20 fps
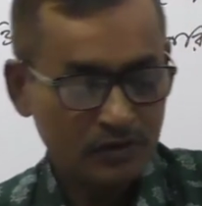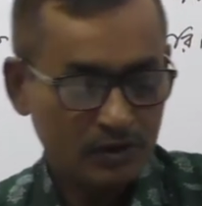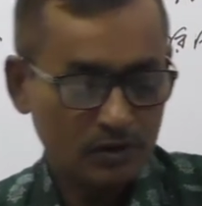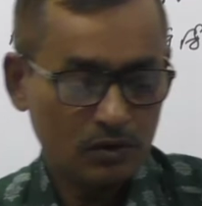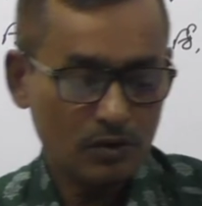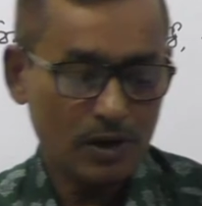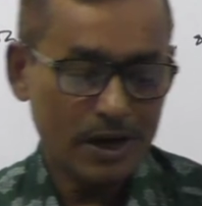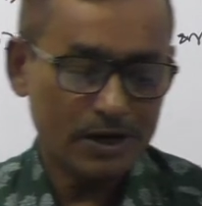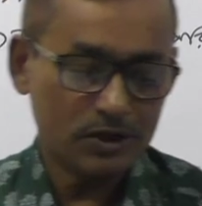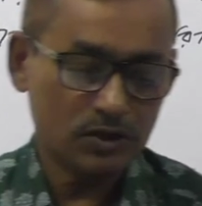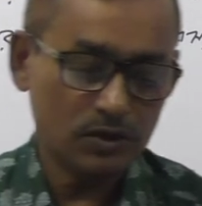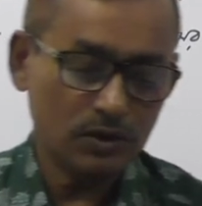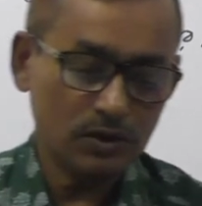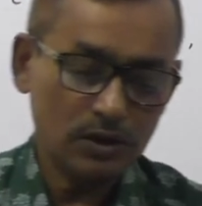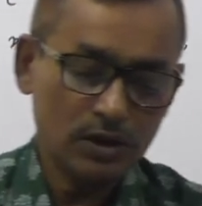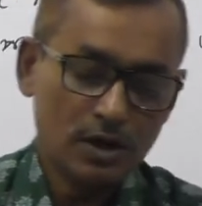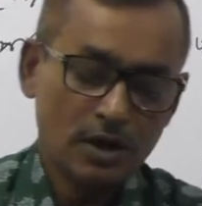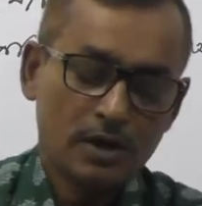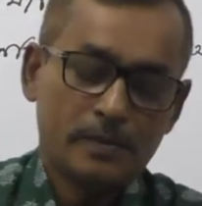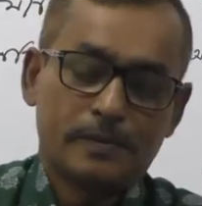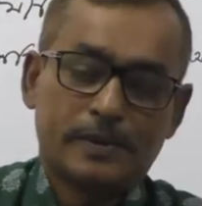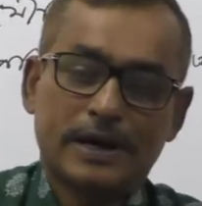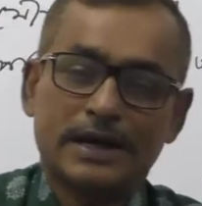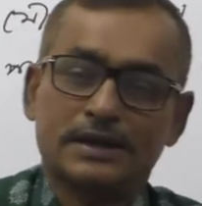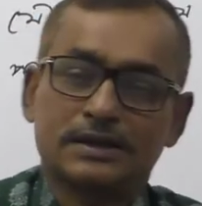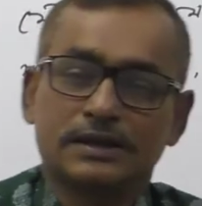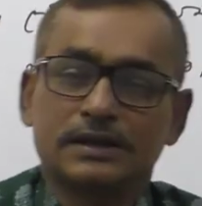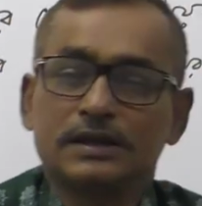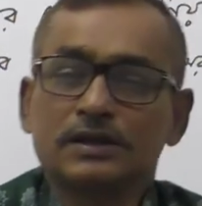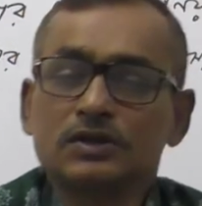তো আসো
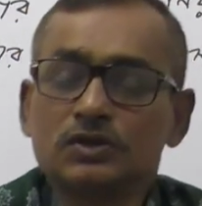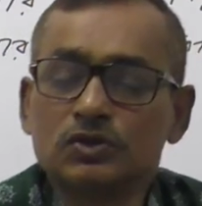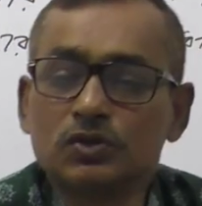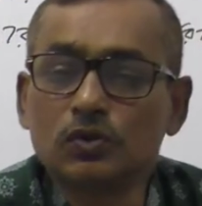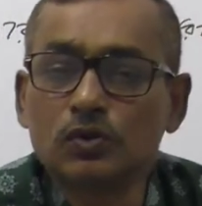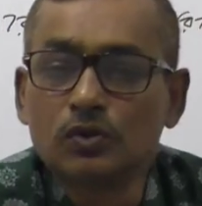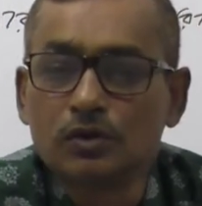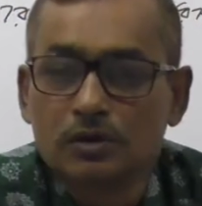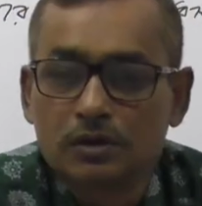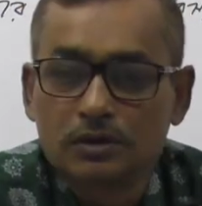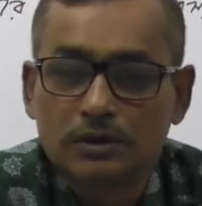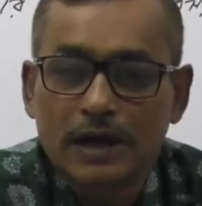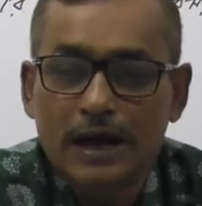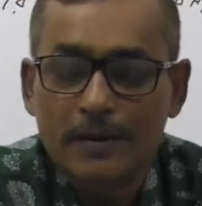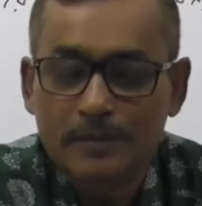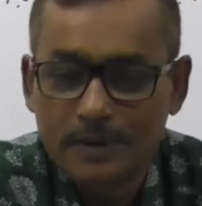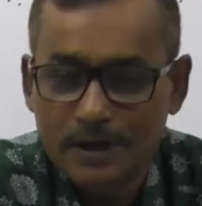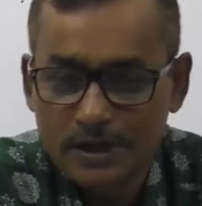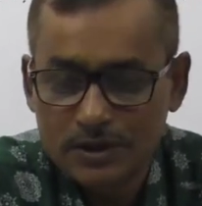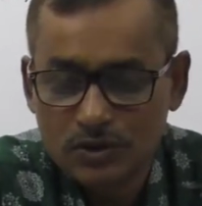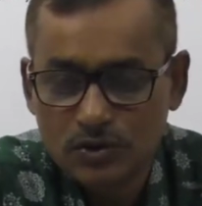প্রাচীন যুগ আমরা